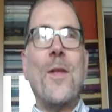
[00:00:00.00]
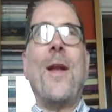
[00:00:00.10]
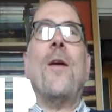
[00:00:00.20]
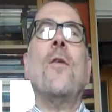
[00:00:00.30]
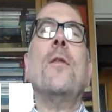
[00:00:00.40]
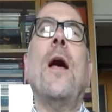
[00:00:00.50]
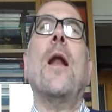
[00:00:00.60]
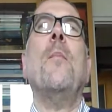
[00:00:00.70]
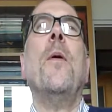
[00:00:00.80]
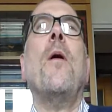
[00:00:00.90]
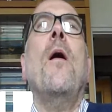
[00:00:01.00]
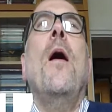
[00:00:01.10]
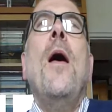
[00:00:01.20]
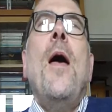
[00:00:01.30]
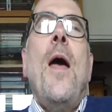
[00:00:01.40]
da raccontare, però
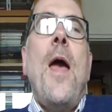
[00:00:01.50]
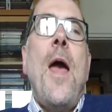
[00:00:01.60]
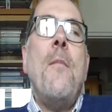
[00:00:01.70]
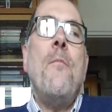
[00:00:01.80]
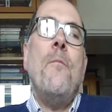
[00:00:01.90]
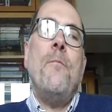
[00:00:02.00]
è,